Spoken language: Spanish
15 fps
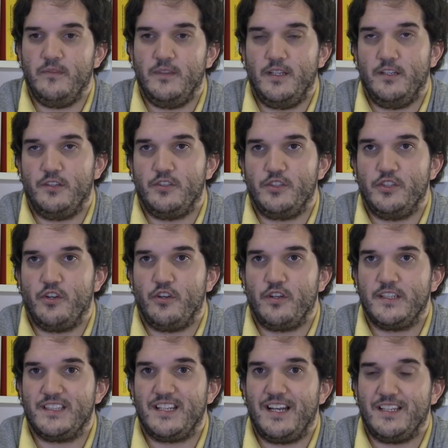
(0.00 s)
Entonces yo creo que
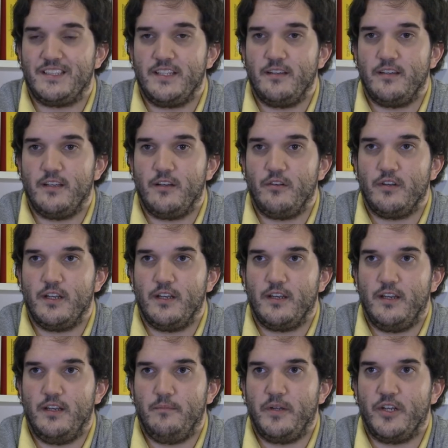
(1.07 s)
esa es la esencia, ¿no? que,
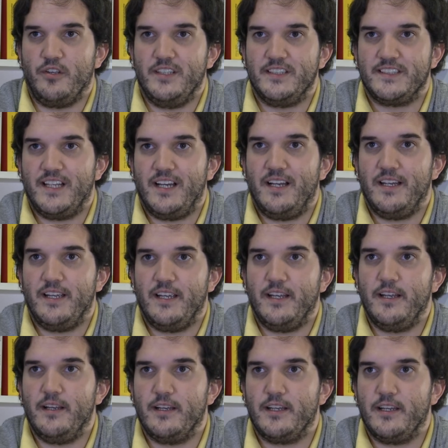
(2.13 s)
el periodista eh,
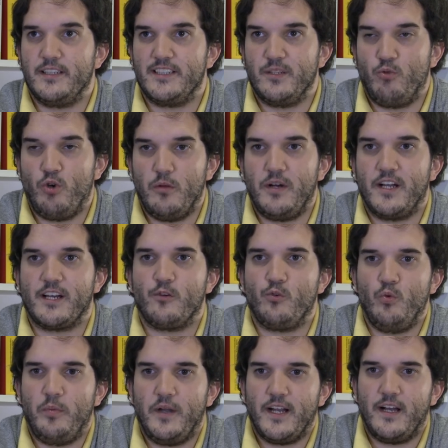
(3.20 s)
se vuelva a
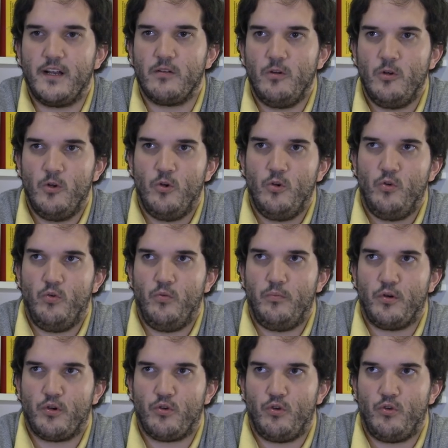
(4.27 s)
recuperar un
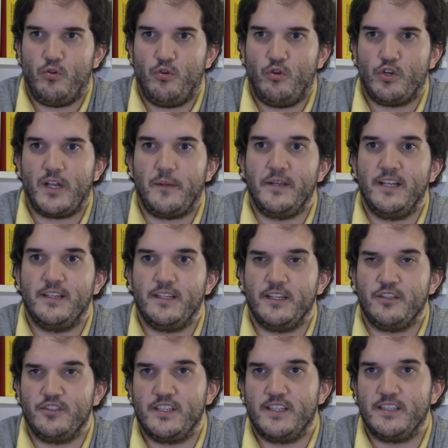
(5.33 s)
poco lo, que había en
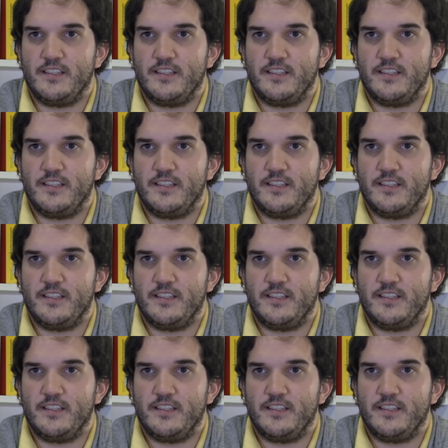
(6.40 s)
Taño, Sí que es